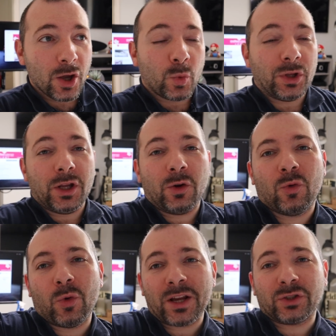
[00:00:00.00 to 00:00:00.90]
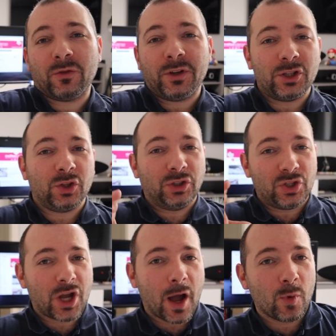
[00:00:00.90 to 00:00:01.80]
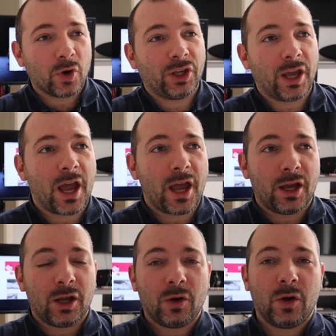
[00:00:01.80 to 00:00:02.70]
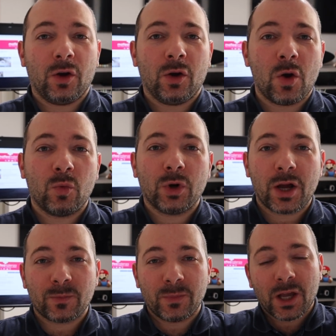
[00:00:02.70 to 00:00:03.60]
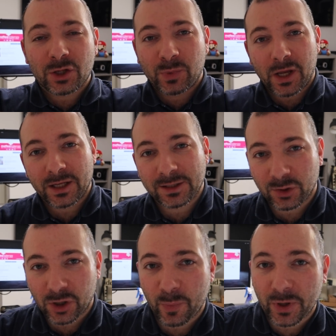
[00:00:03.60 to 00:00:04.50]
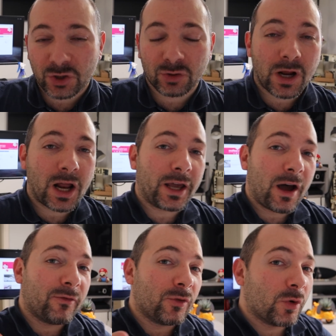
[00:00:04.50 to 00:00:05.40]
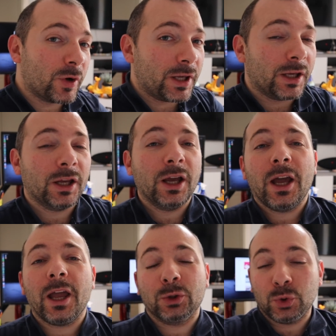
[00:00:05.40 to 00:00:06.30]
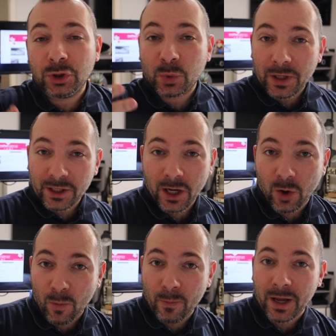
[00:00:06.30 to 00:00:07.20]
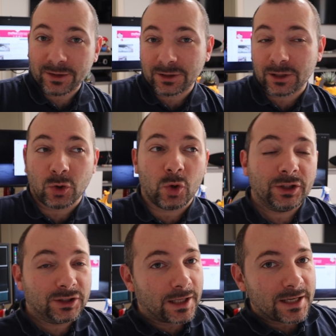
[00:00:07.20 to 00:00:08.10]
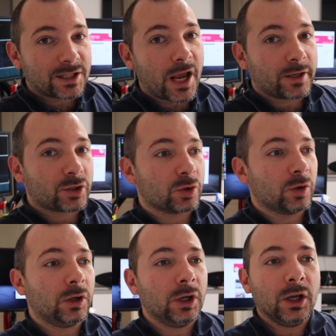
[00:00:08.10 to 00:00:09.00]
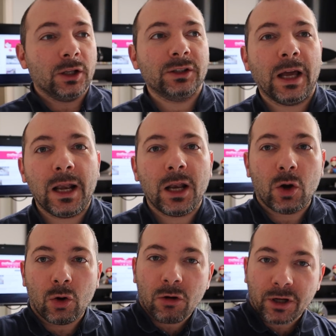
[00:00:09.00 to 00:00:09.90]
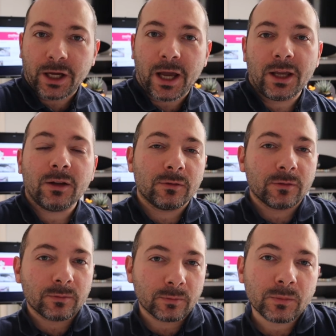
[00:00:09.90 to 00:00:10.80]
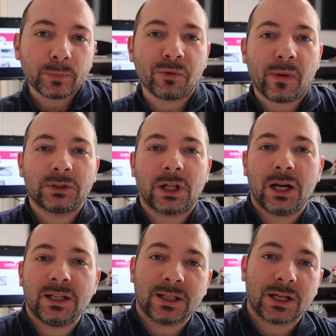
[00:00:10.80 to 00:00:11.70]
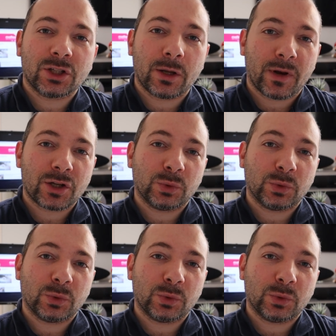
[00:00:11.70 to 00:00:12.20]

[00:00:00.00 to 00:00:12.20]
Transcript: Quindi questo video diciamo che è eh, una mia spiegazione personale a voi e a tutti quelli che commentano in tal senso del ok, proviamo ad analizzare insieme la